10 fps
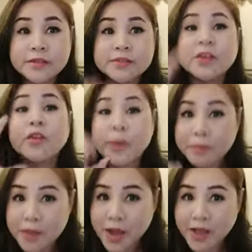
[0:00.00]
สคริป
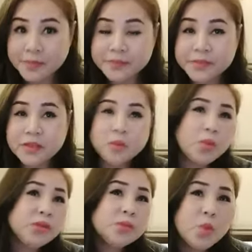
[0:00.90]
ต์มาก
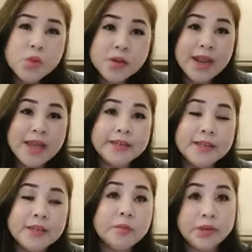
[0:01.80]
วิจะพูดอะไร
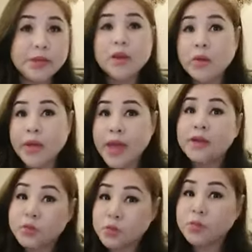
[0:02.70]
ดี วันนี้เราแค่
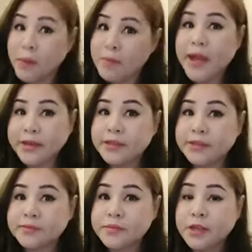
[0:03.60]
รู้ประมาณหนึ่ง
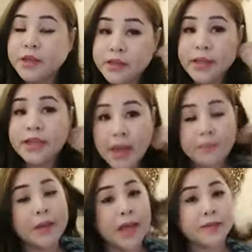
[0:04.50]
เคล็ดลับ
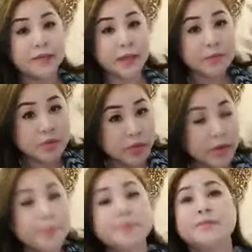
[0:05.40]
การเตรียมสค
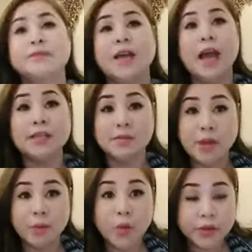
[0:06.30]
ริปต์นะคะสำห
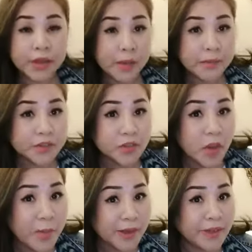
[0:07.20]
รับคนที่จะทำพอร์ซอน
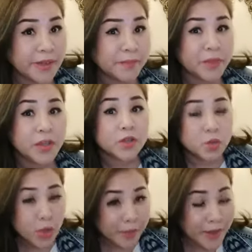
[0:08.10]
อลแบนดิ้ง
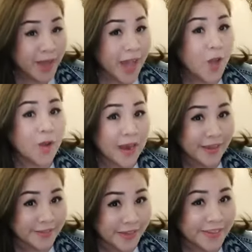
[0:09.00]
ส่วนแม่ค้าออนไล
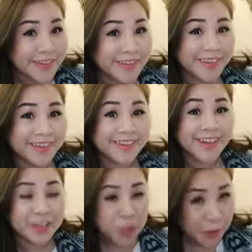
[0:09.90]
น์ใจเย็นๆ
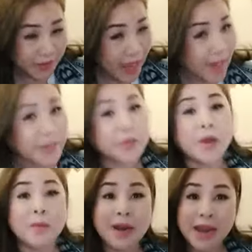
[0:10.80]
นะ ตอนท้ายเดี๋ยว
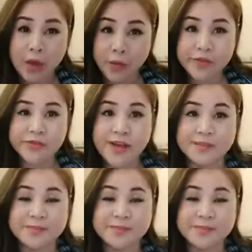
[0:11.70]
เรามาเล่าให้ฟัง